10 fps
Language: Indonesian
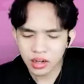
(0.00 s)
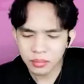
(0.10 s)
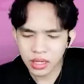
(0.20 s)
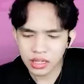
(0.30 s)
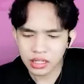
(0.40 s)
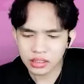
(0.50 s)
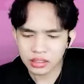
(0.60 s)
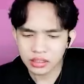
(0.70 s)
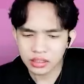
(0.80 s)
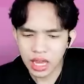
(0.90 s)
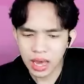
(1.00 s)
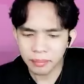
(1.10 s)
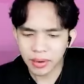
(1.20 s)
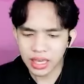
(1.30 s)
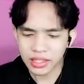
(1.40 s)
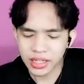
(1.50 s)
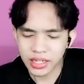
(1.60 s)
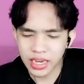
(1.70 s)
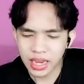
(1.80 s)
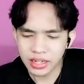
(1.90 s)
Oh my god apa yang
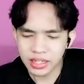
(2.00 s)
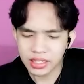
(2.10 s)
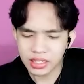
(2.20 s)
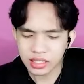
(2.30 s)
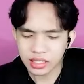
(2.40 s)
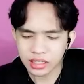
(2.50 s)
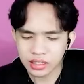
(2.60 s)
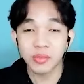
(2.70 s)
terjadi di sini ya.